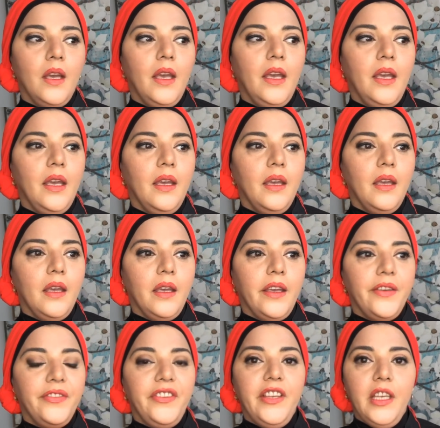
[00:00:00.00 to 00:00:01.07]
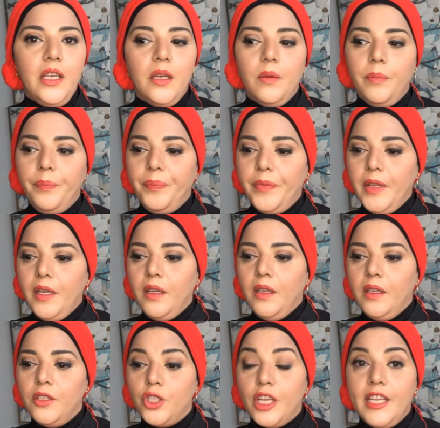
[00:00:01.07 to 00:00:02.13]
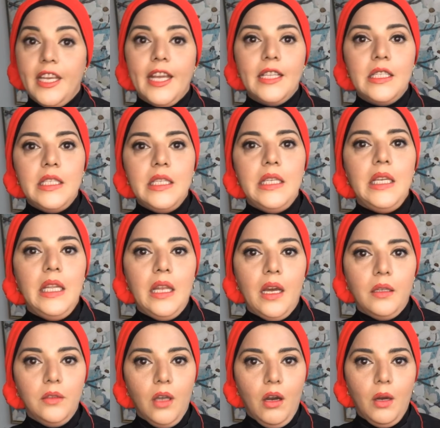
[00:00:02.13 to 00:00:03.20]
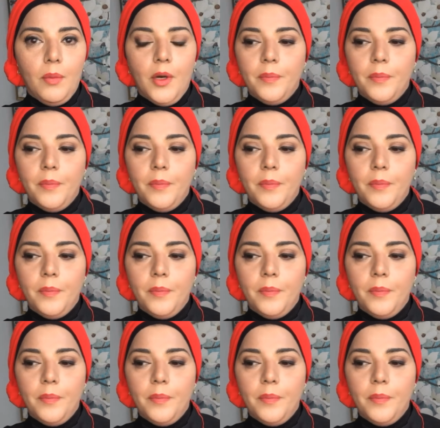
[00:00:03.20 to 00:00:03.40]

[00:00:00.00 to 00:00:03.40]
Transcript: آه، آه، في آه، شركات تقيله ضخمه